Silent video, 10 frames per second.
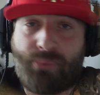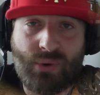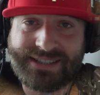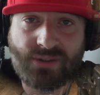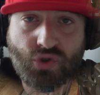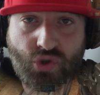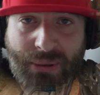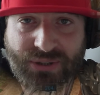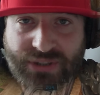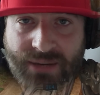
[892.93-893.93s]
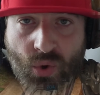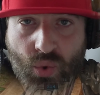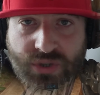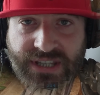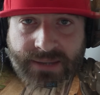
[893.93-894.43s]
pour l'instant, je suis pas totalement
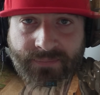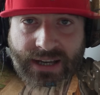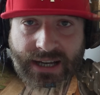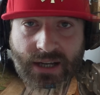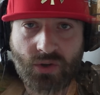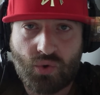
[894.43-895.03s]
conquis. Hein,